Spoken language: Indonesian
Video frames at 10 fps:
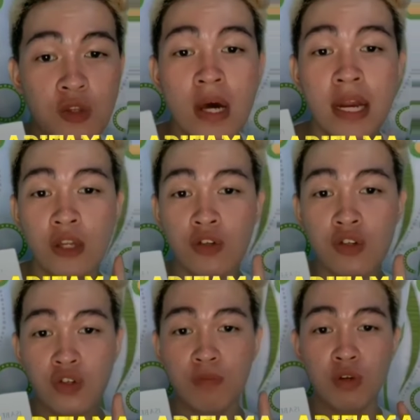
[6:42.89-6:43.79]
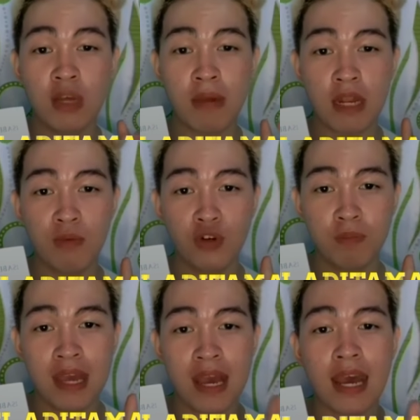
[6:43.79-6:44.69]

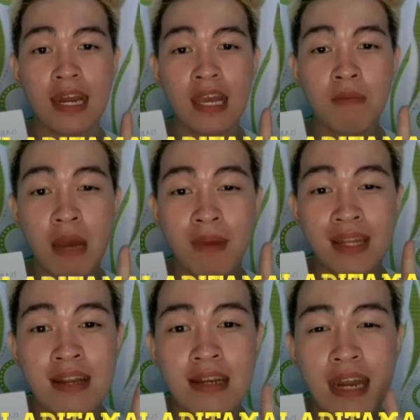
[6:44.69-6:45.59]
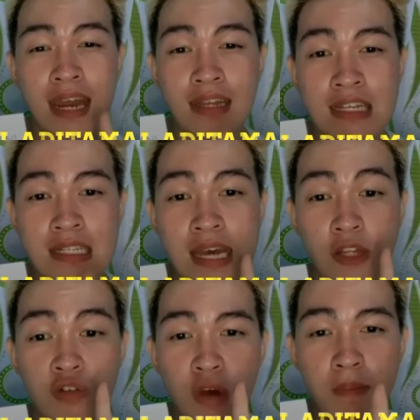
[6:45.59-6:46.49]
Rp275.000 kalian mendapatkan gratis
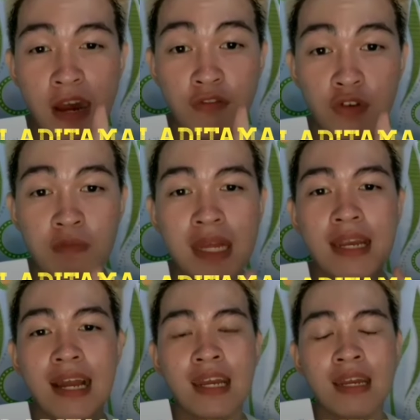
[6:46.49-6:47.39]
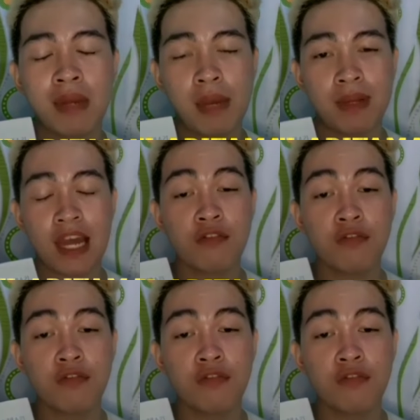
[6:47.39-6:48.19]
satu buah parfum dan kalian mendapatkan